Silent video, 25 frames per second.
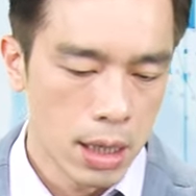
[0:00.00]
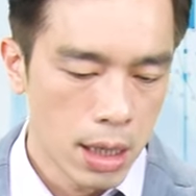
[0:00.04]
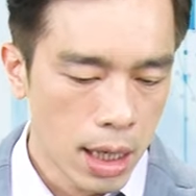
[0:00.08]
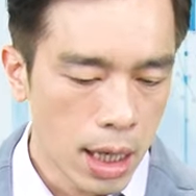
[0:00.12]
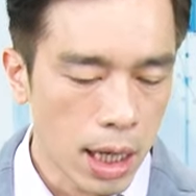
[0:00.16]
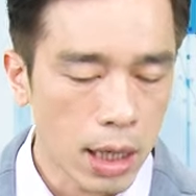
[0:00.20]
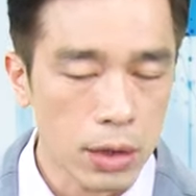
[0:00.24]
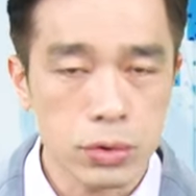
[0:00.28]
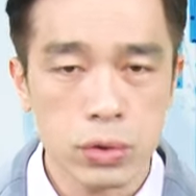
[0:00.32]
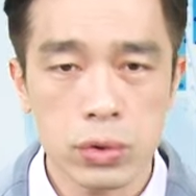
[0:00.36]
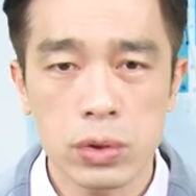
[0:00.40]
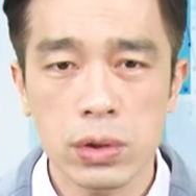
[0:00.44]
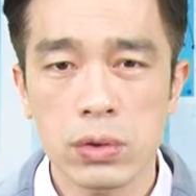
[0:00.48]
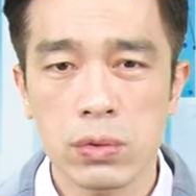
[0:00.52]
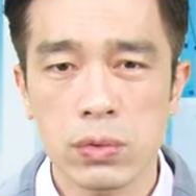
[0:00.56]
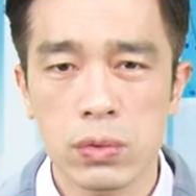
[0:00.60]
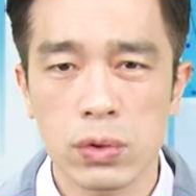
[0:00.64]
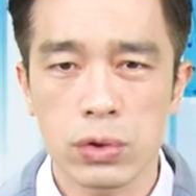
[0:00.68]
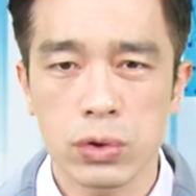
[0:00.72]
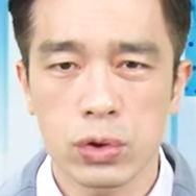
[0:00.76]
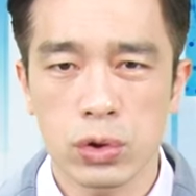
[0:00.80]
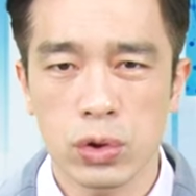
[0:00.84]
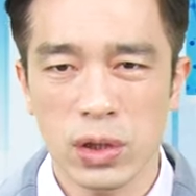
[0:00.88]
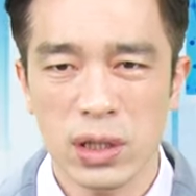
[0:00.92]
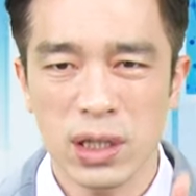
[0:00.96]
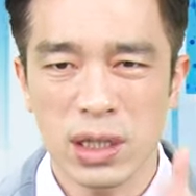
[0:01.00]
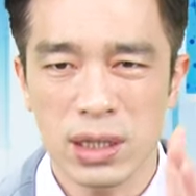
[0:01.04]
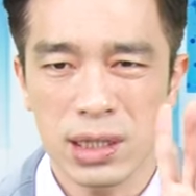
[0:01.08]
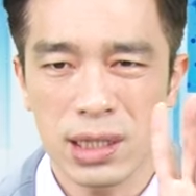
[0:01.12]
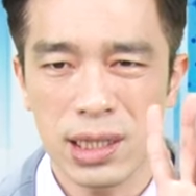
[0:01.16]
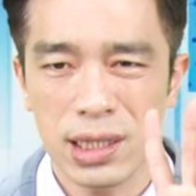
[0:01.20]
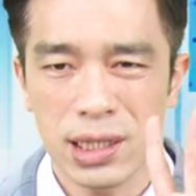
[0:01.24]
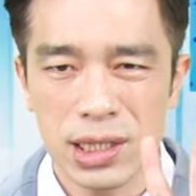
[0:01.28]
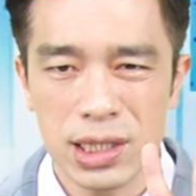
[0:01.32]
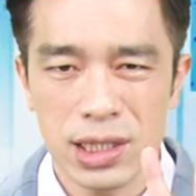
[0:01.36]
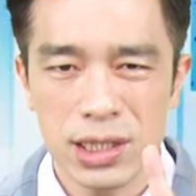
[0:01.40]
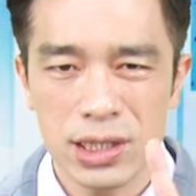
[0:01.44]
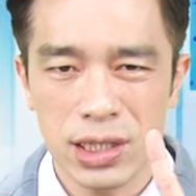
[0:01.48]
好，所以我觉得这
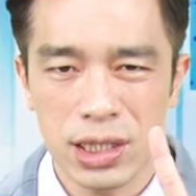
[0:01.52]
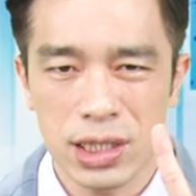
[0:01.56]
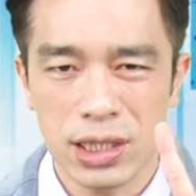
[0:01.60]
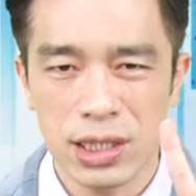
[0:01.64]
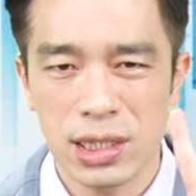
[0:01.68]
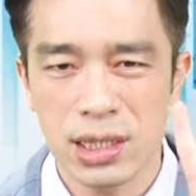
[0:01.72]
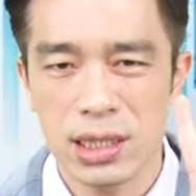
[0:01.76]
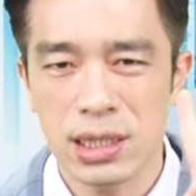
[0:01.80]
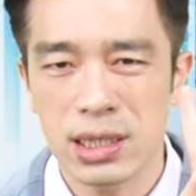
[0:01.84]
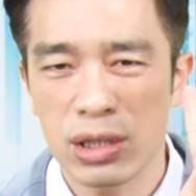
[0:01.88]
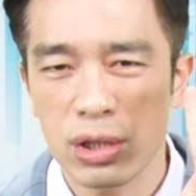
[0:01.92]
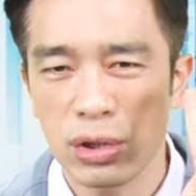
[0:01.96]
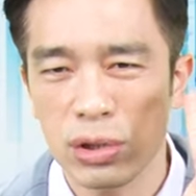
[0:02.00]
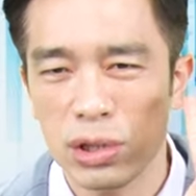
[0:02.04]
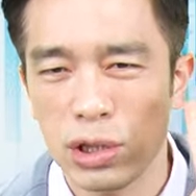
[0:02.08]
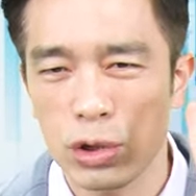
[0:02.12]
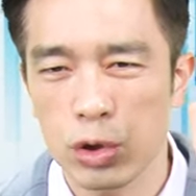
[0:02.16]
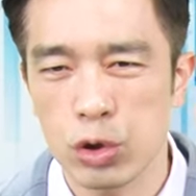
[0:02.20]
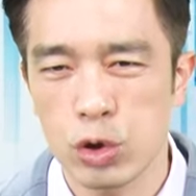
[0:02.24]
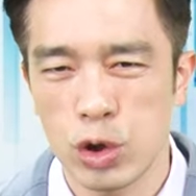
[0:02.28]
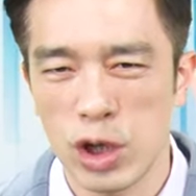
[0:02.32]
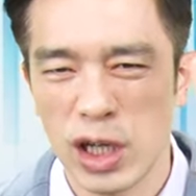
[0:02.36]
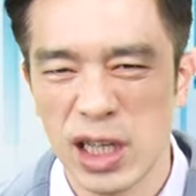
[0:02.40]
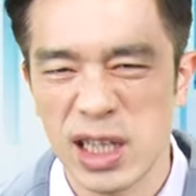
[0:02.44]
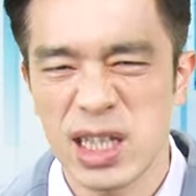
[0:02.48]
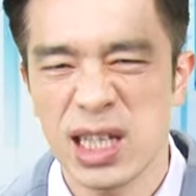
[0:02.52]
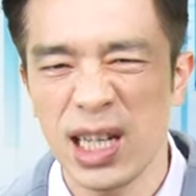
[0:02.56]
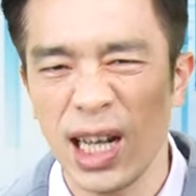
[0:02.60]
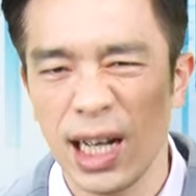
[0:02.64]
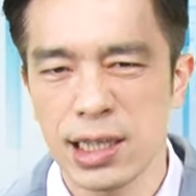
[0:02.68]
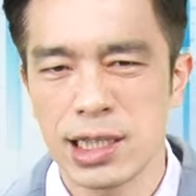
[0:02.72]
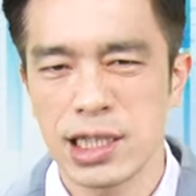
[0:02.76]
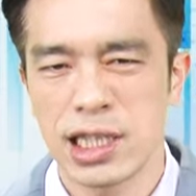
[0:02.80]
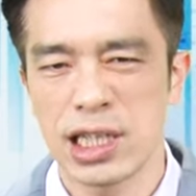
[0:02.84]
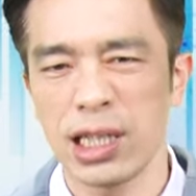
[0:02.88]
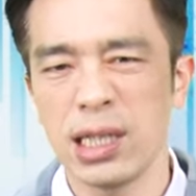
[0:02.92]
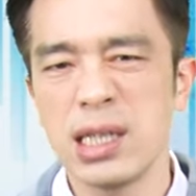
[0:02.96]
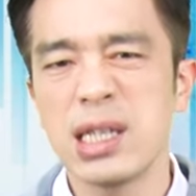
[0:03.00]
星期四就是决
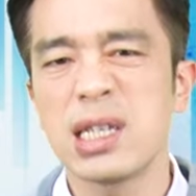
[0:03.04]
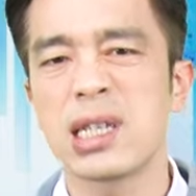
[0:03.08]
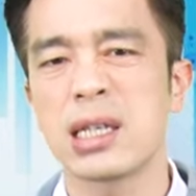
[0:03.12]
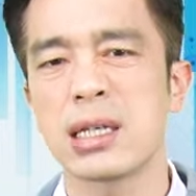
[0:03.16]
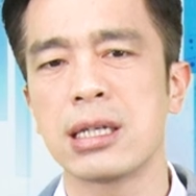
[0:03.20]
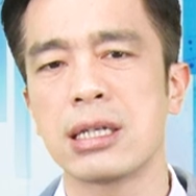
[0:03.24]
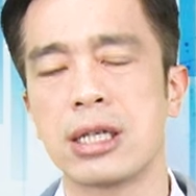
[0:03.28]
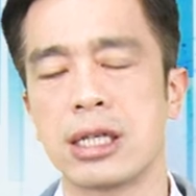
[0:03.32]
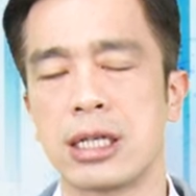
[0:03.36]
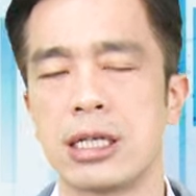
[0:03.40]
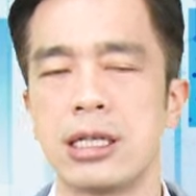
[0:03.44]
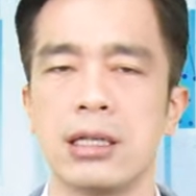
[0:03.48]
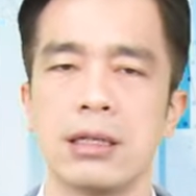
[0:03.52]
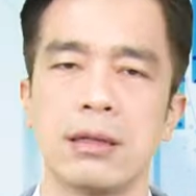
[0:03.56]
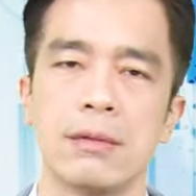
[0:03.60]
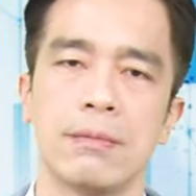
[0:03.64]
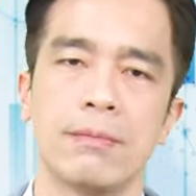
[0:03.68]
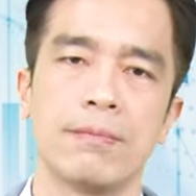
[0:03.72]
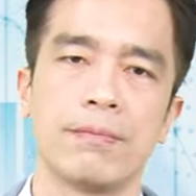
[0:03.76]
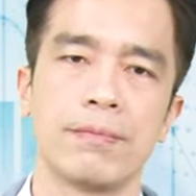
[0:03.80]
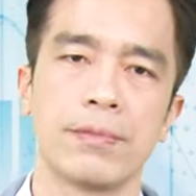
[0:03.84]
战星期四。